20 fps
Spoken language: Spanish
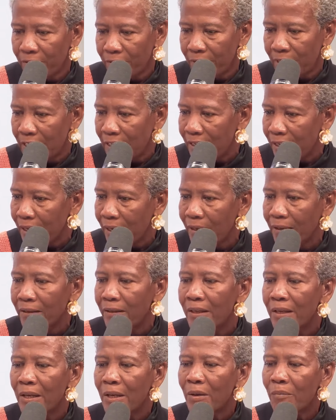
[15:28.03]
niñez,
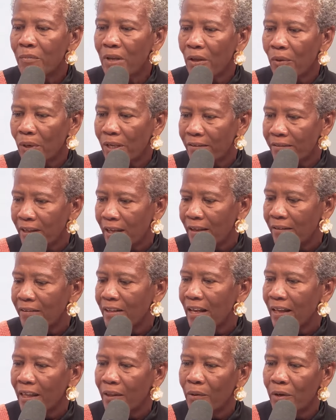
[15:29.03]
mi
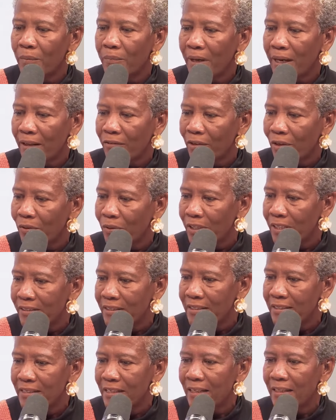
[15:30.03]
adolescencia, quedé en embarazo a los
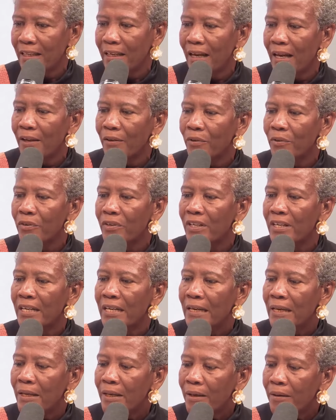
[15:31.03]
17 años,
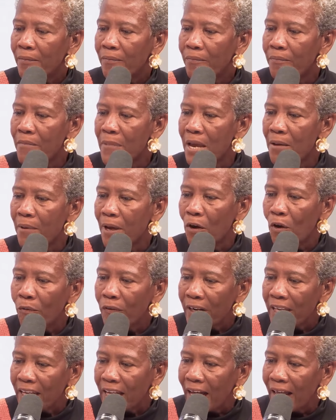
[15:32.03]
me veo
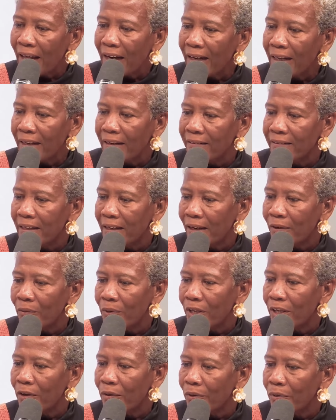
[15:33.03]
obligada a regresar a
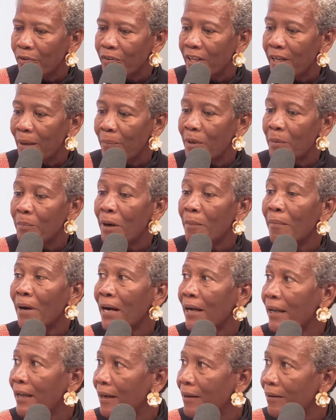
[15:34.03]
Nuquí, conocer a mi
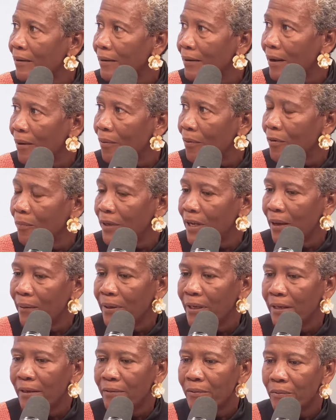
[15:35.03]
mamá, que la volví a
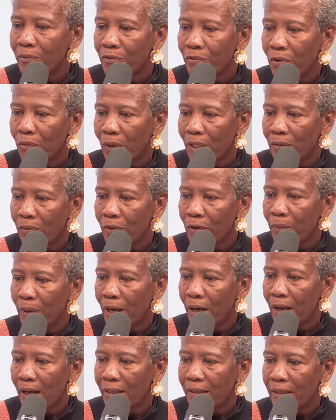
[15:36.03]
ver justo cuando
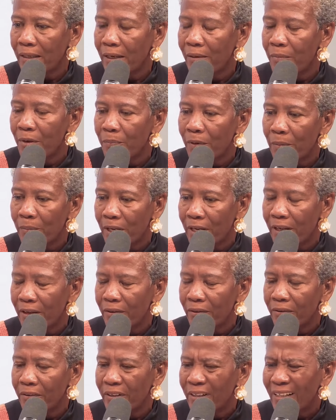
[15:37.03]
iba a tener mi primer
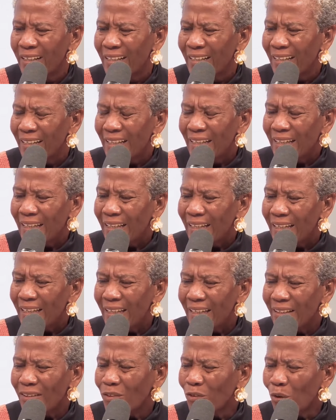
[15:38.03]
hijo,
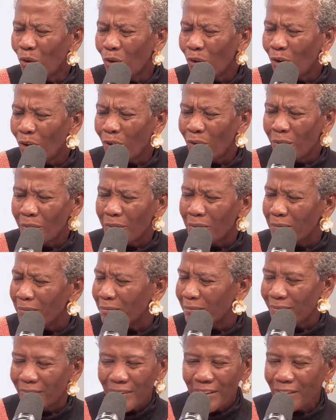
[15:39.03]
y todo,
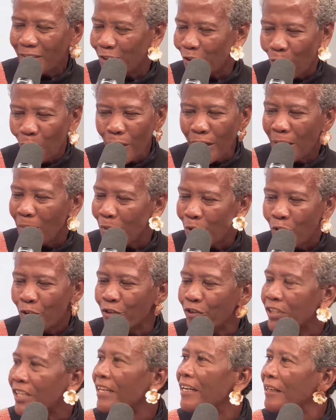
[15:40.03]
todo era muy
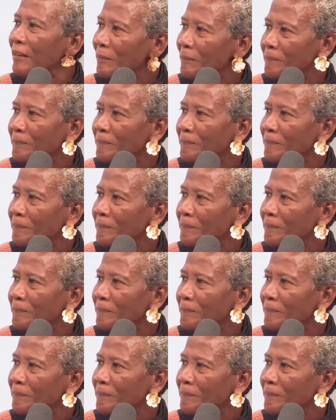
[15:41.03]
hostil.